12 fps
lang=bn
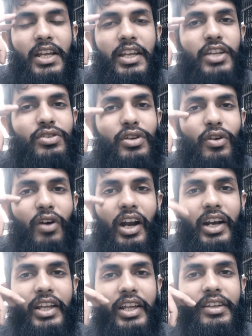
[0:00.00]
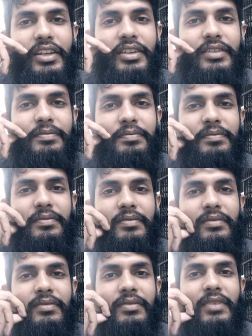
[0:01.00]
কিছুই করার নেই
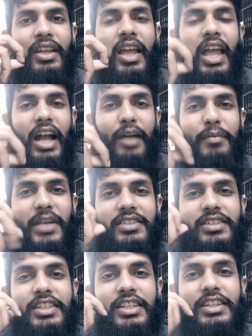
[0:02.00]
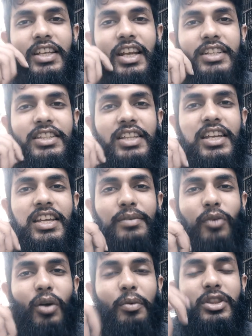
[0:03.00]
এক মাসে যেতে না যেতেই
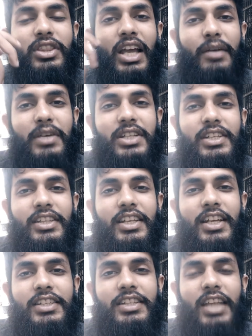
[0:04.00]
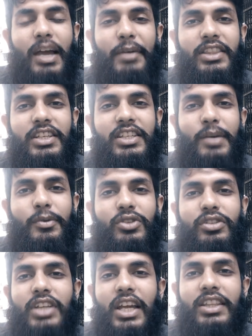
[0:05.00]
পরবর্তী এক মাস যেতে না যেতে আমার তিনটা
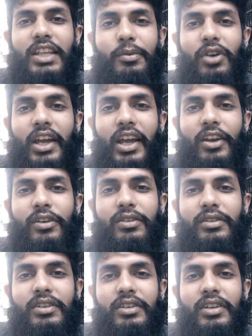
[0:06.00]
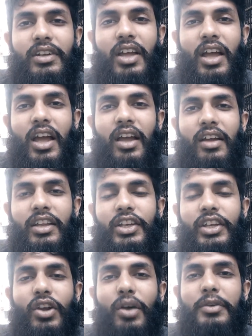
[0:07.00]
বন্ধু জানকে বলে গেল
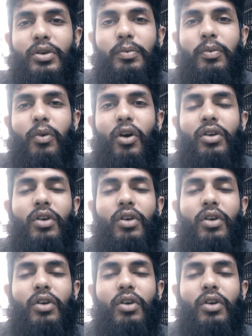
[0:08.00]
নিয়মিত ফোন